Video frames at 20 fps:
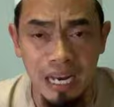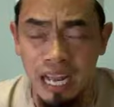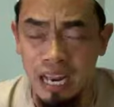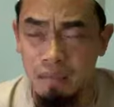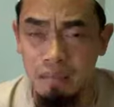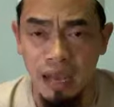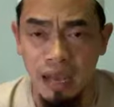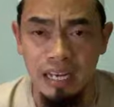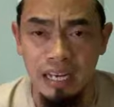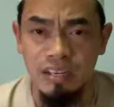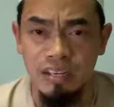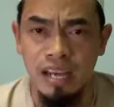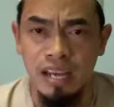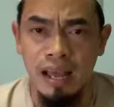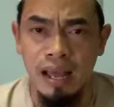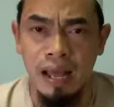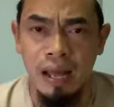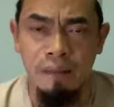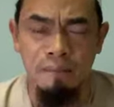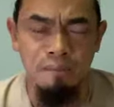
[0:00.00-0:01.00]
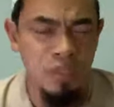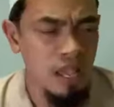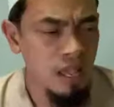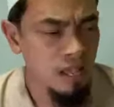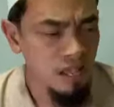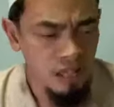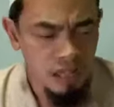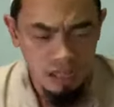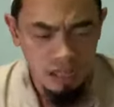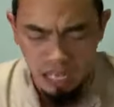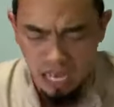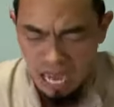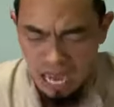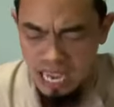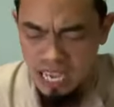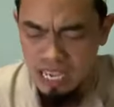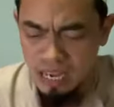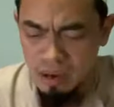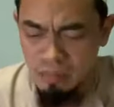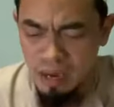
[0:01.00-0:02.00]
ไม่ได้ละหมาดอิชาใคร
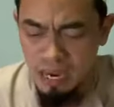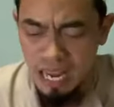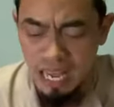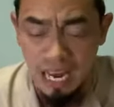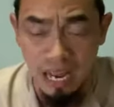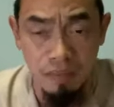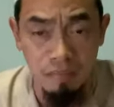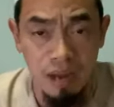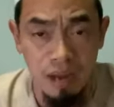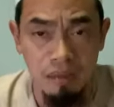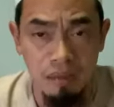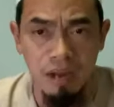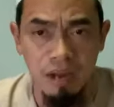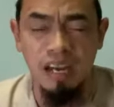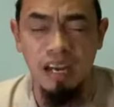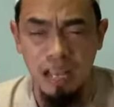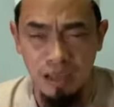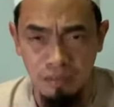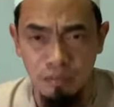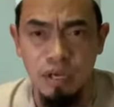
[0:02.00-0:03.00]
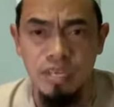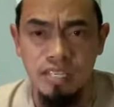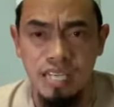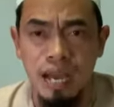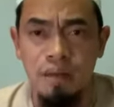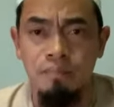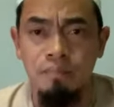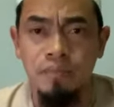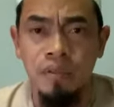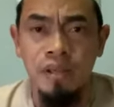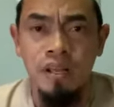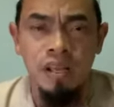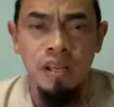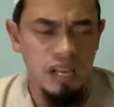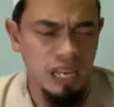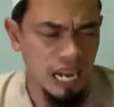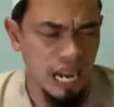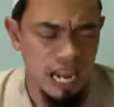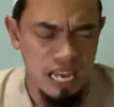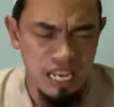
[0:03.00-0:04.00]
ยังไม่ได้ละหมาดมักริบด้วย
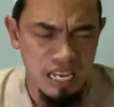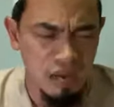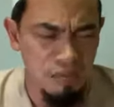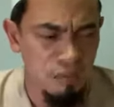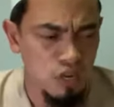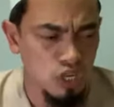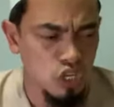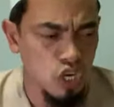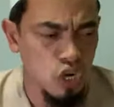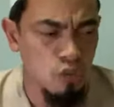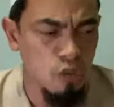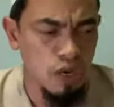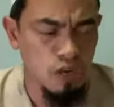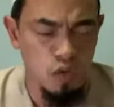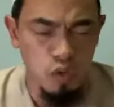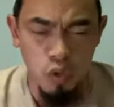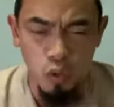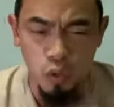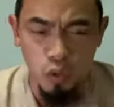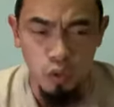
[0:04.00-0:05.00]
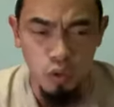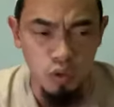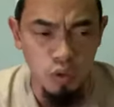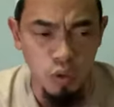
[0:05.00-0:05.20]
ซ้ำใครยังมีชีวิตอยู่